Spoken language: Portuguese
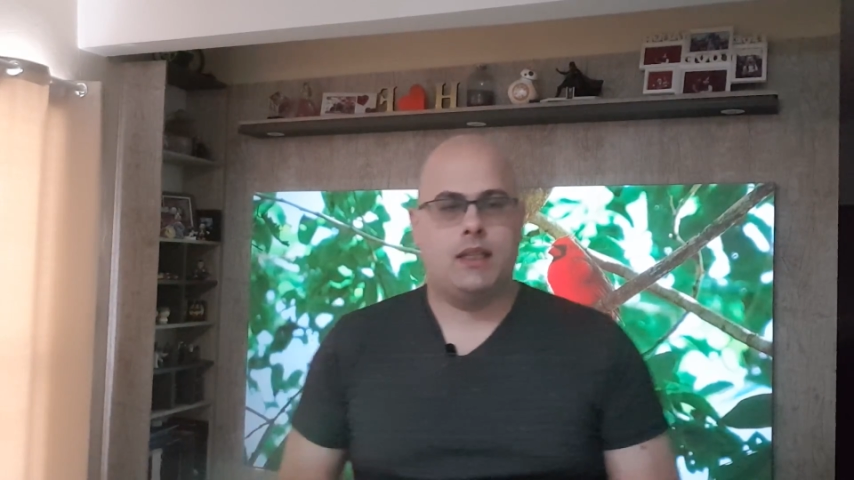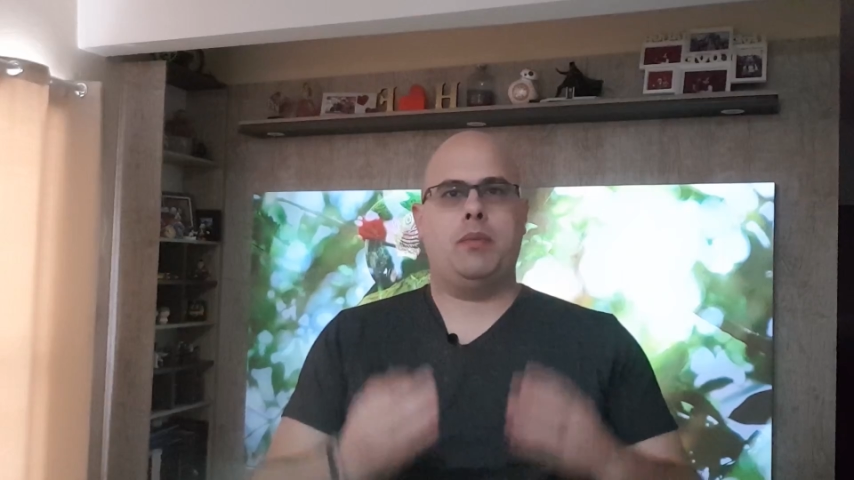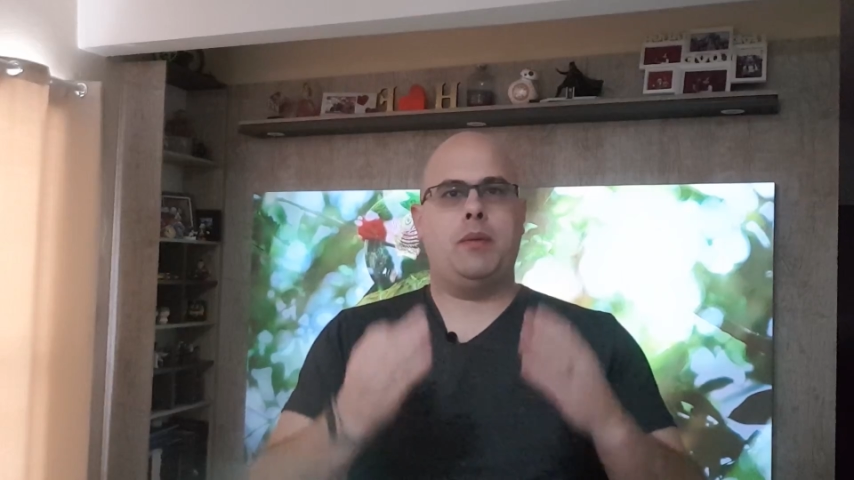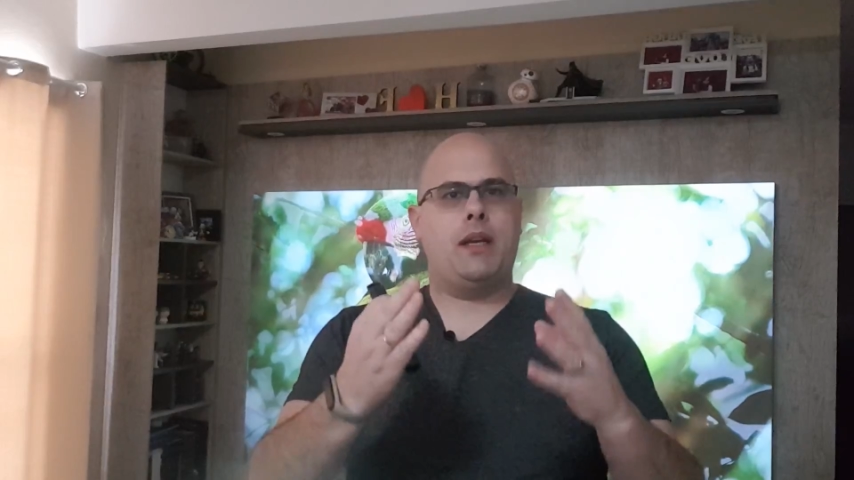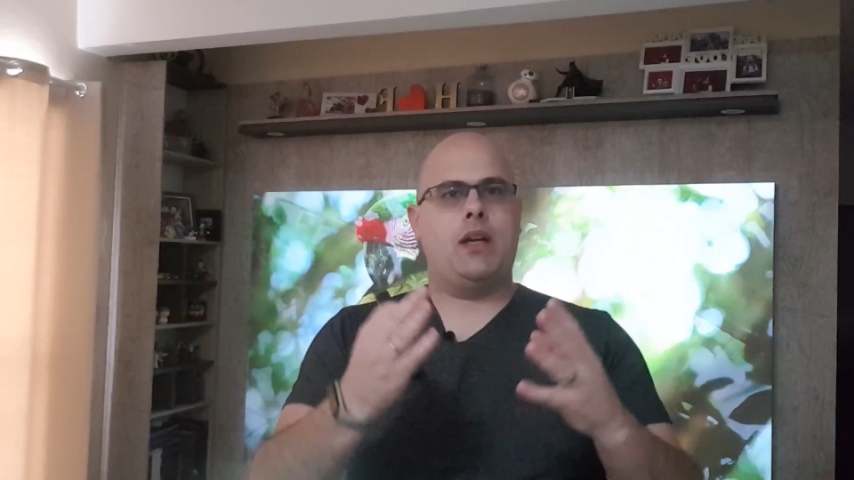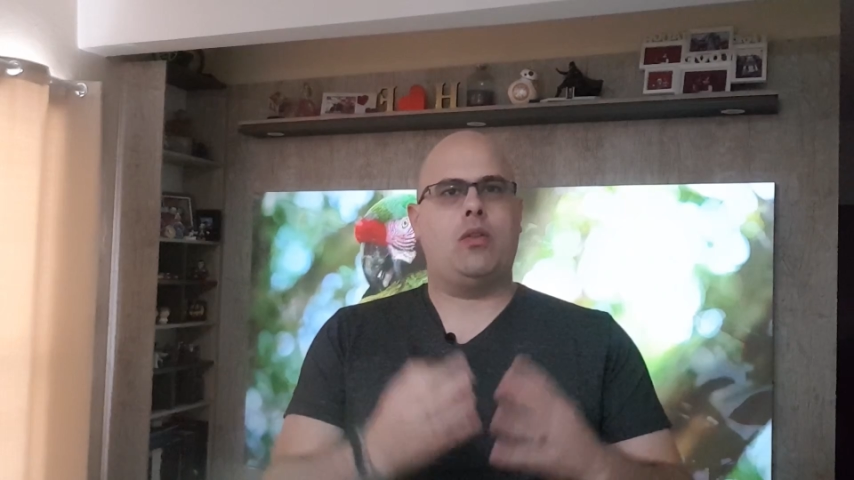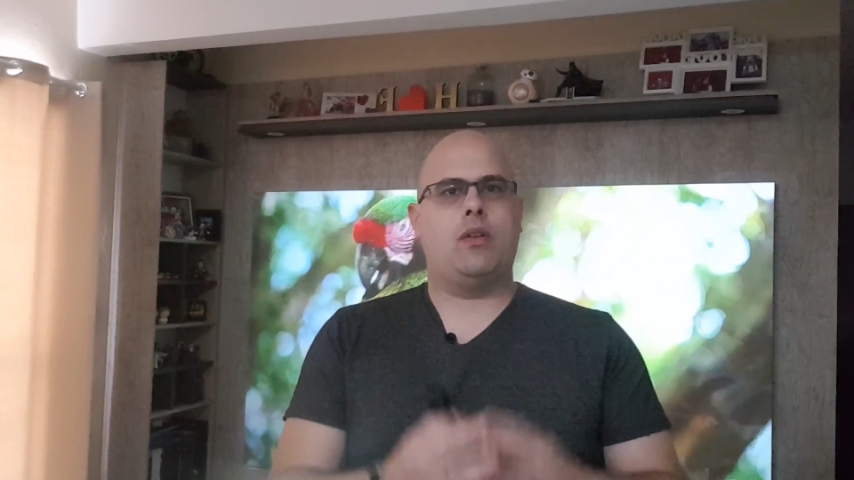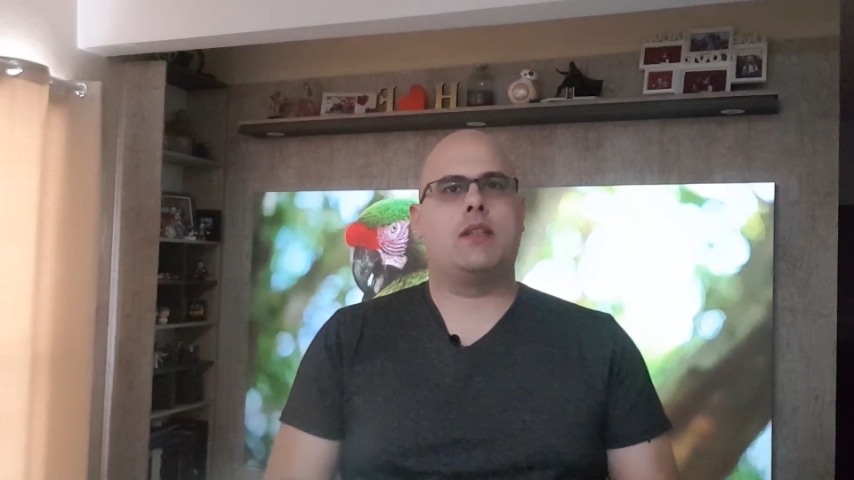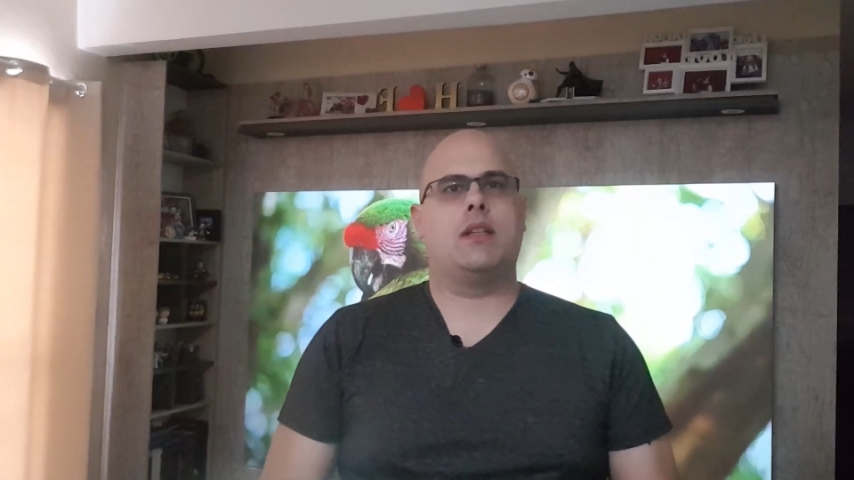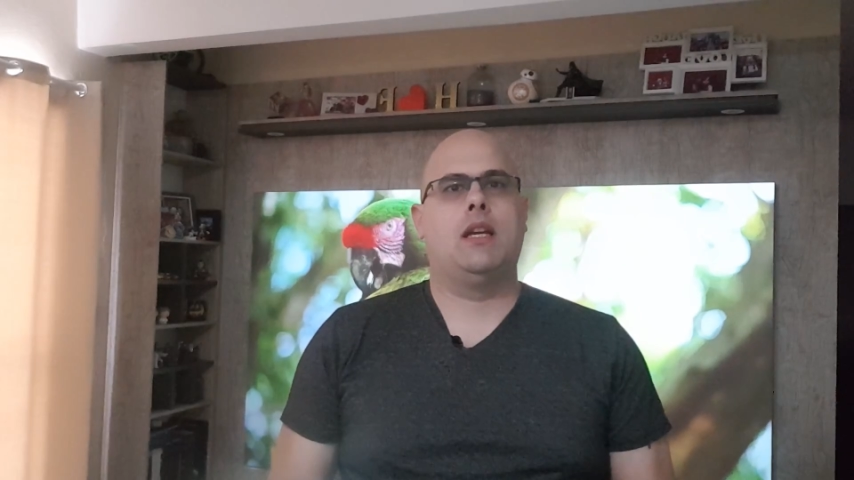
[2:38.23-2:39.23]
Primeira
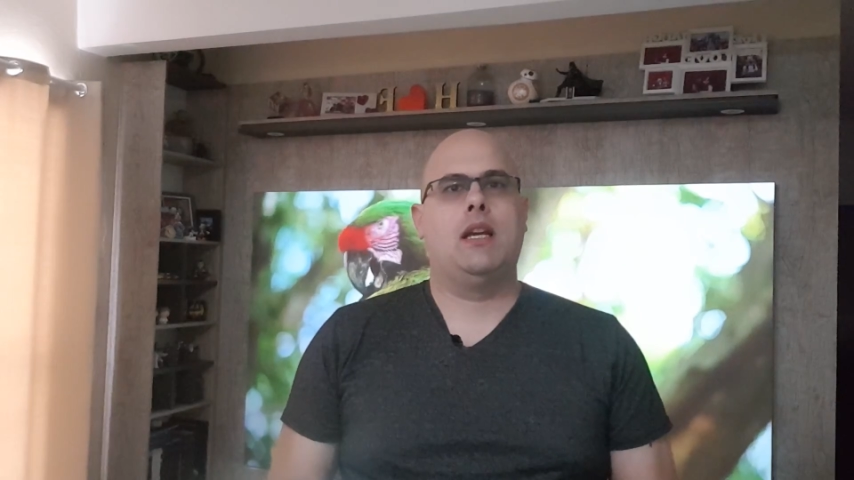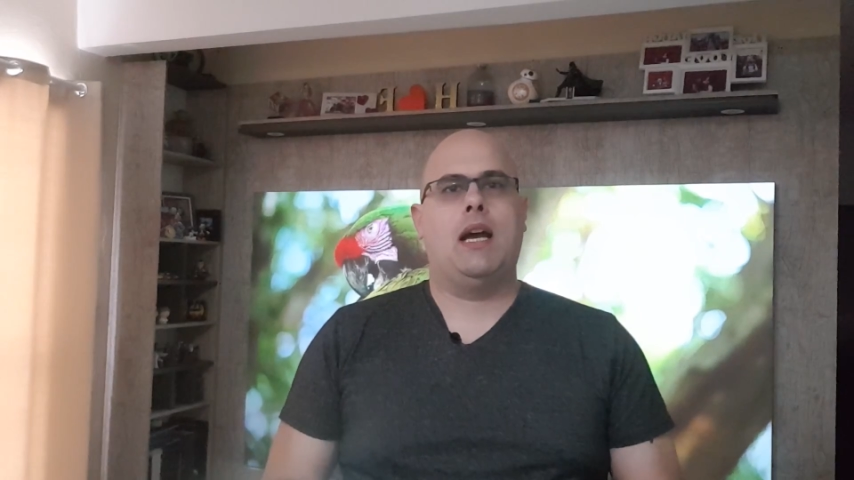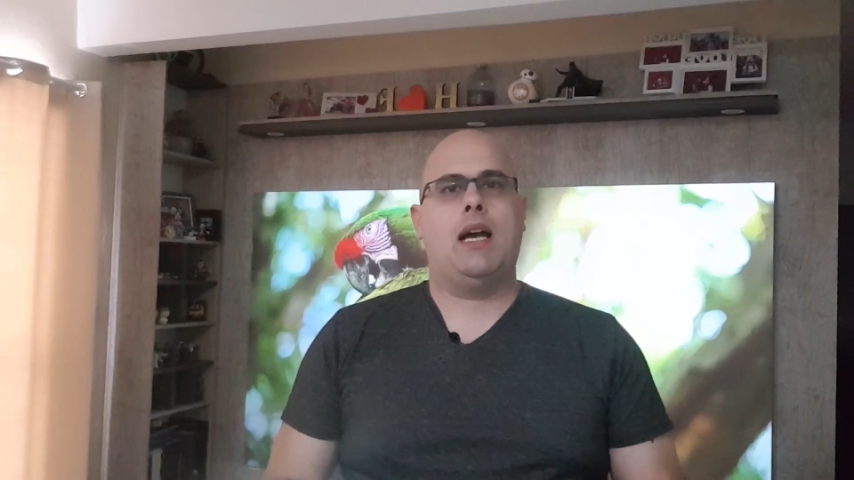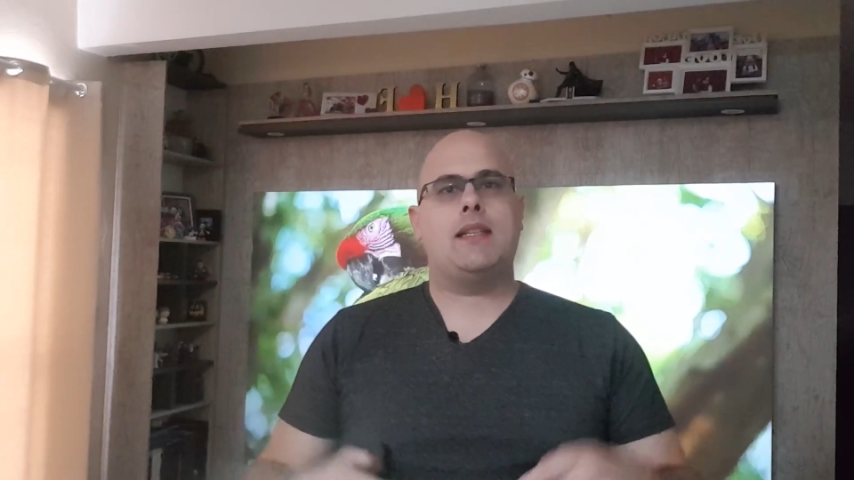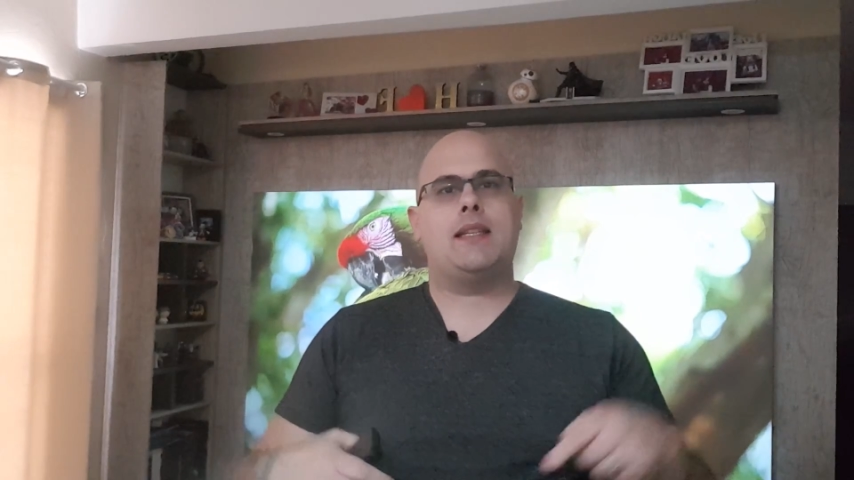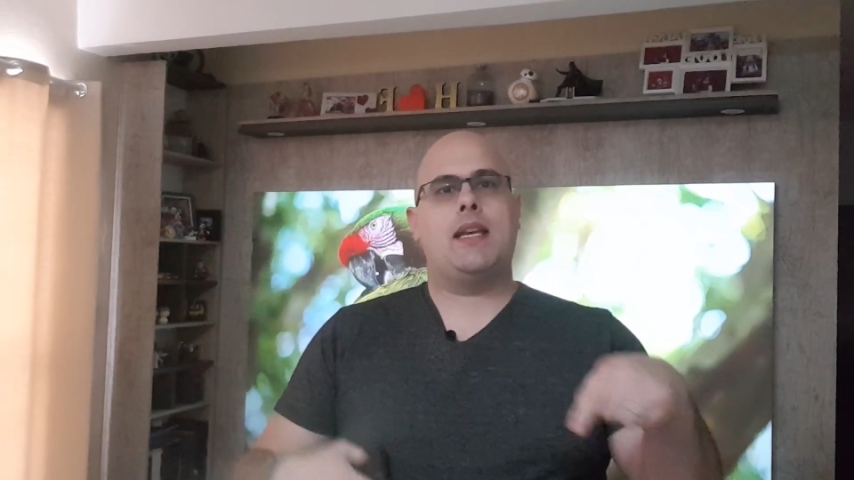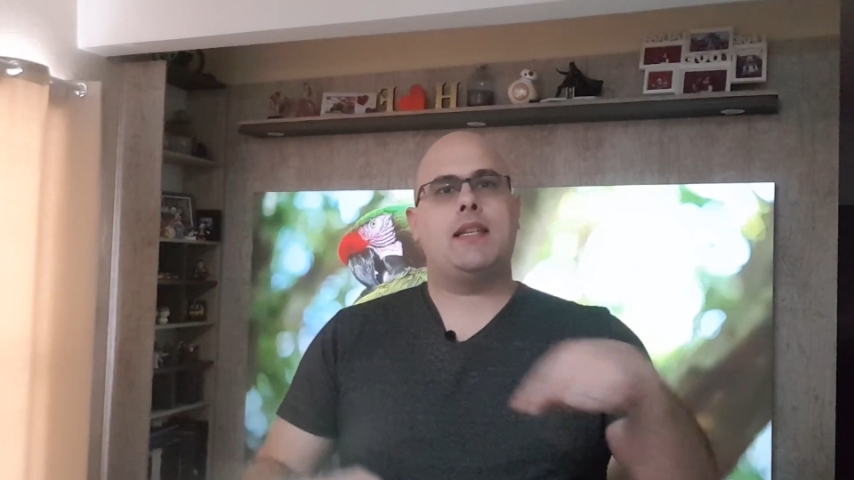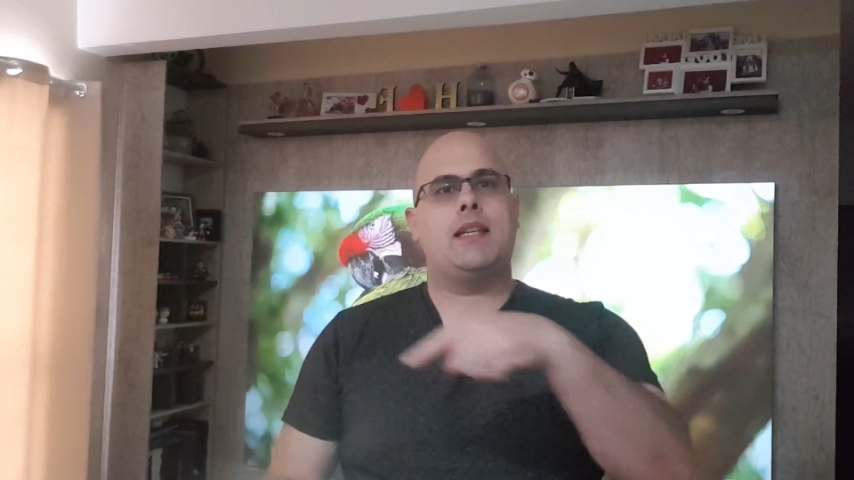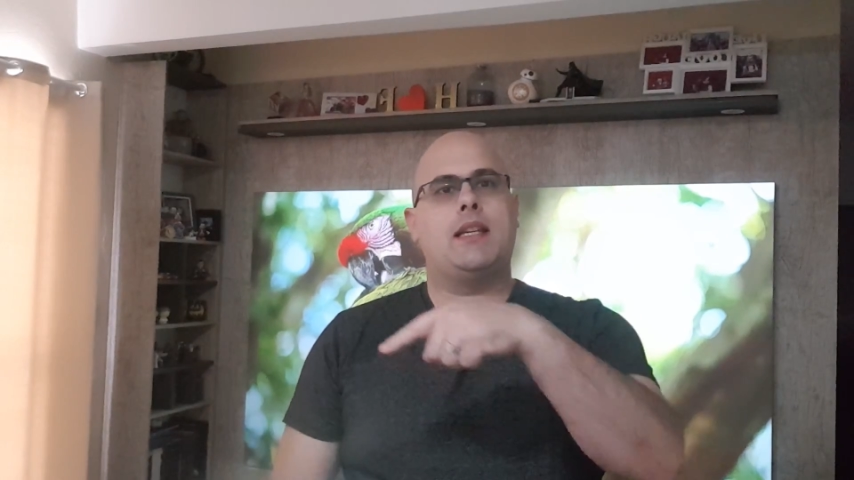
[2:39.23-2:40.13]
coisa, acessem